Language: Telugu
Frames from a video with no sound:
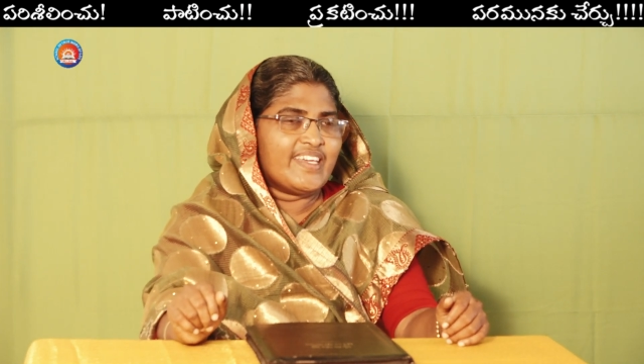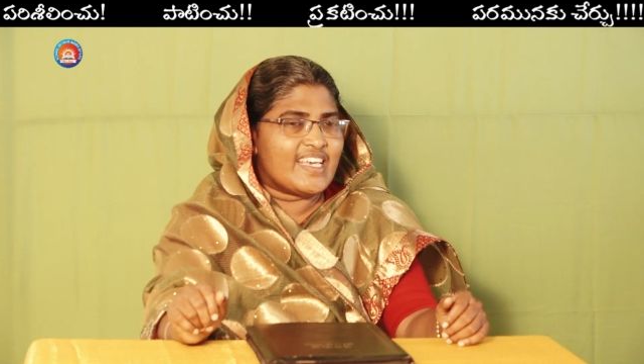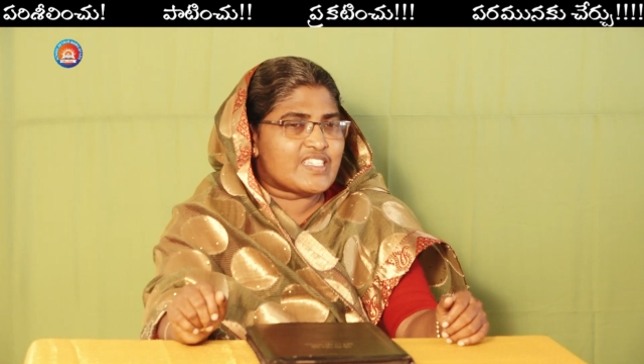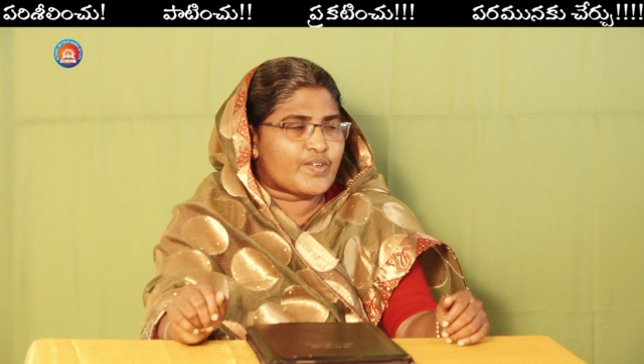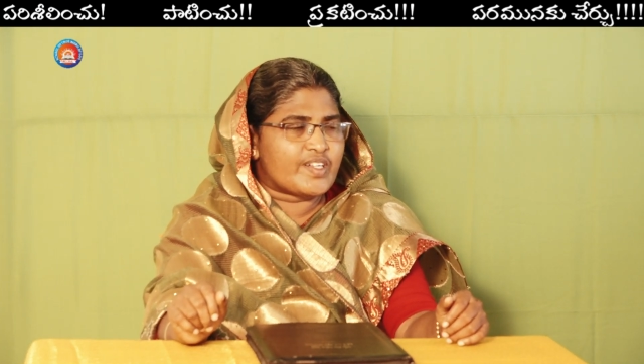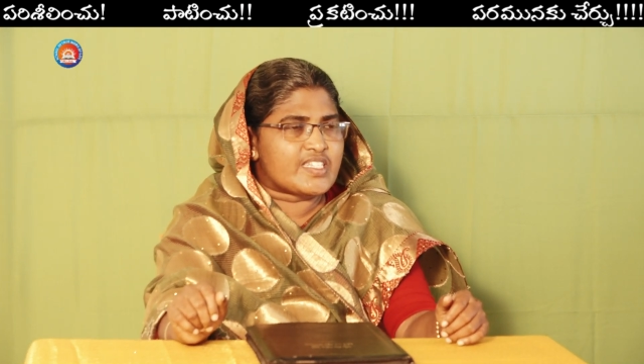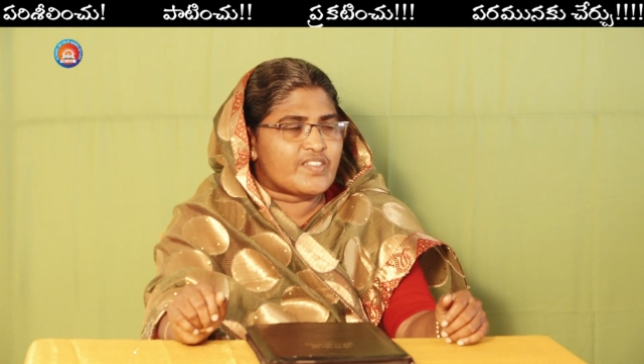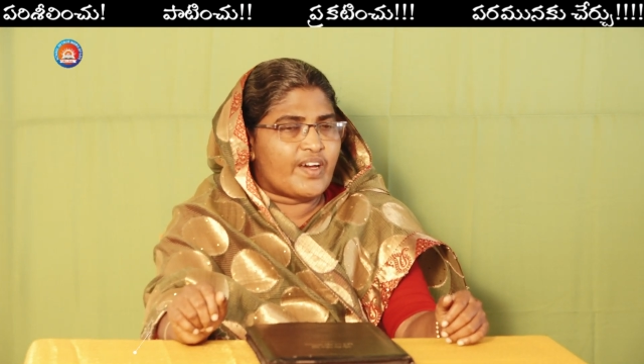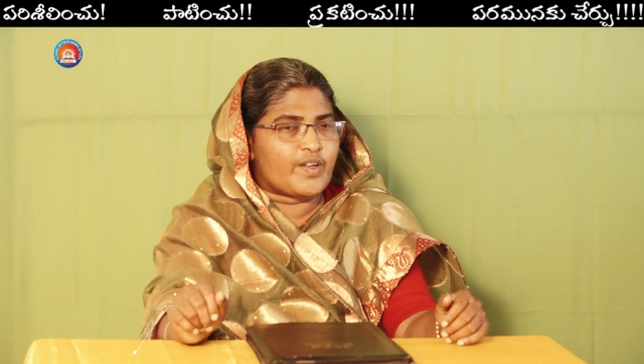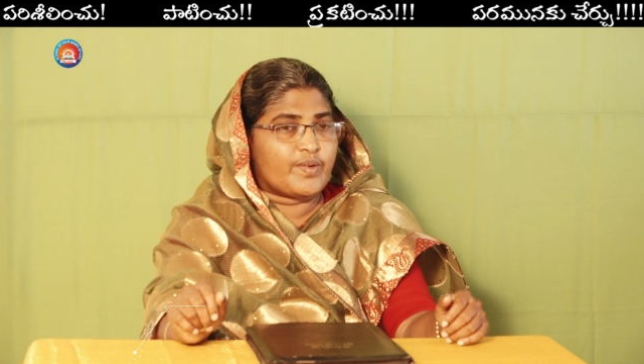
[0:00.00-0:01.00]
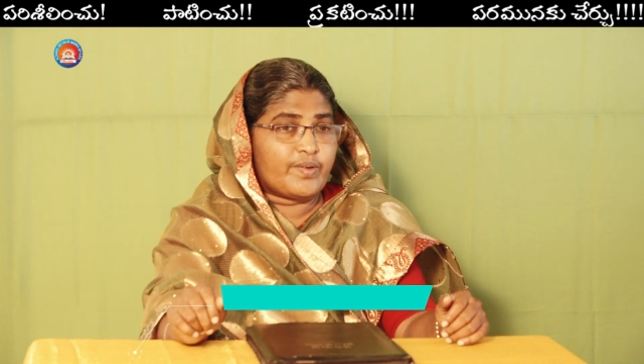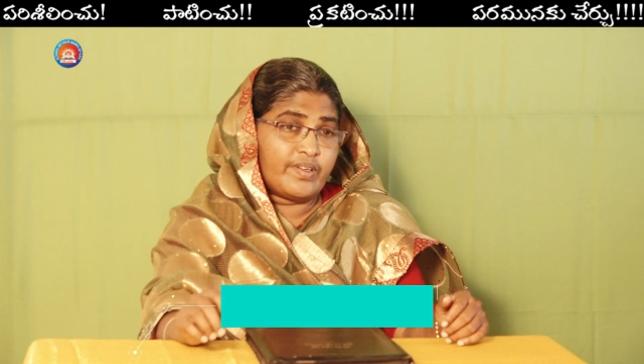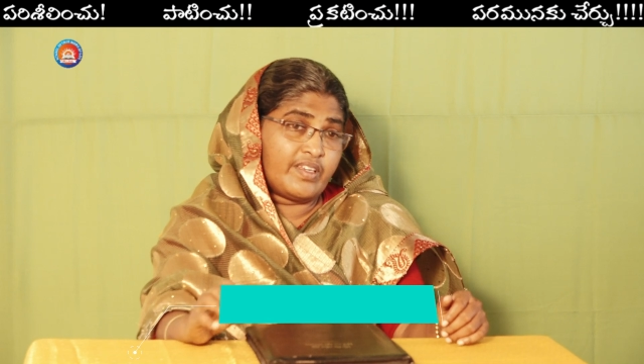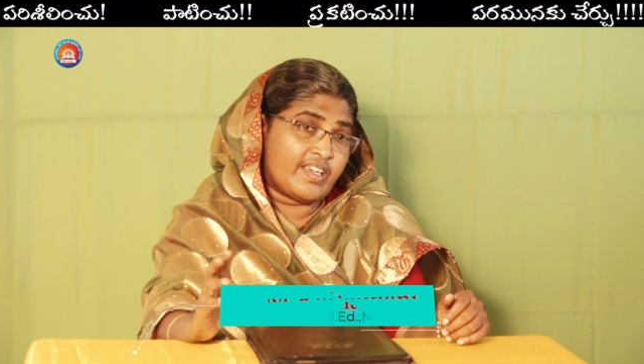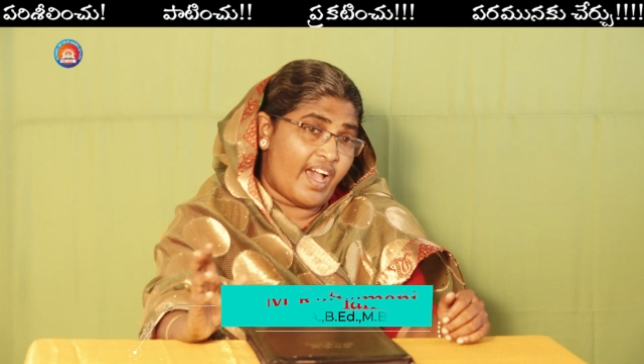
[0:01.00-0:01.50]
యేసుక్రీస్తు వారు
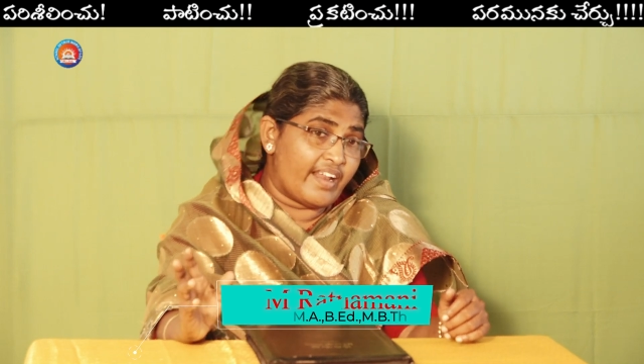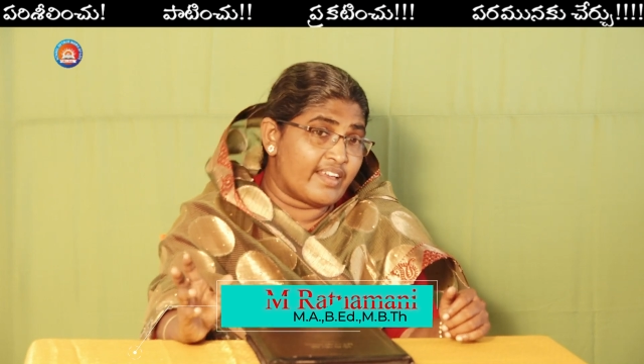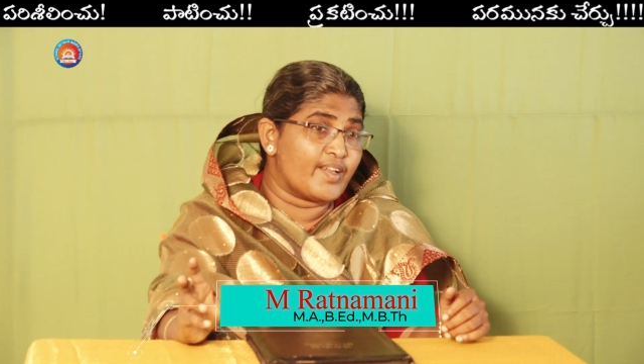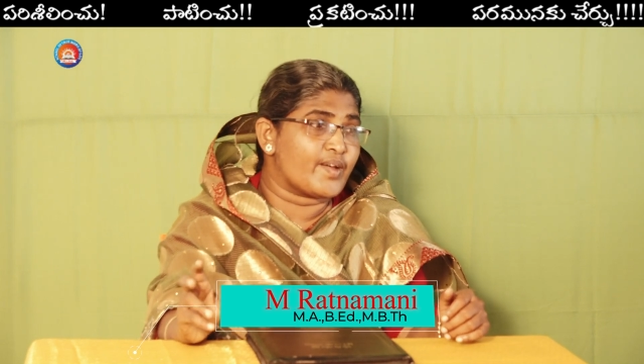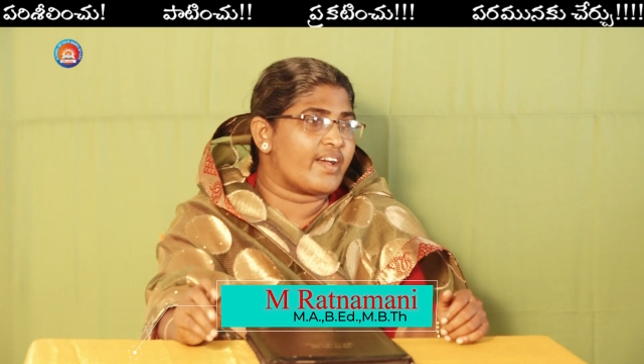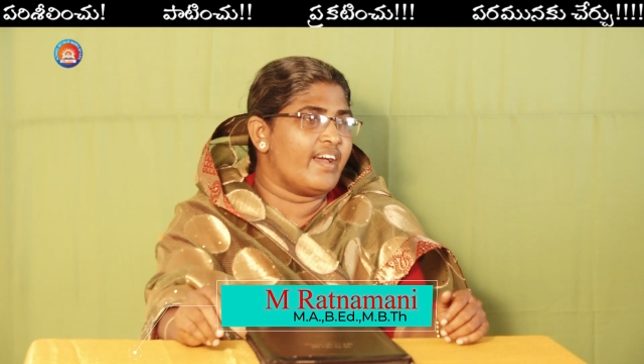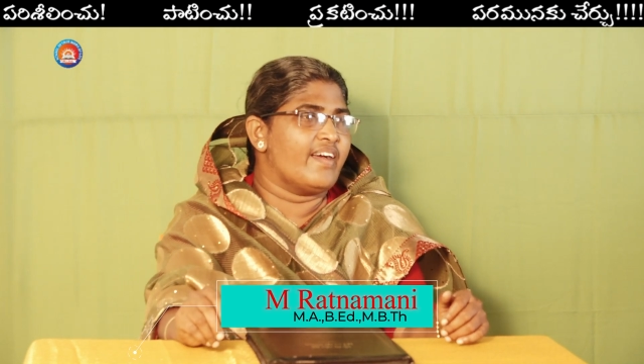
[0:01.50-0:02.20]
జ్ఞాని గనుక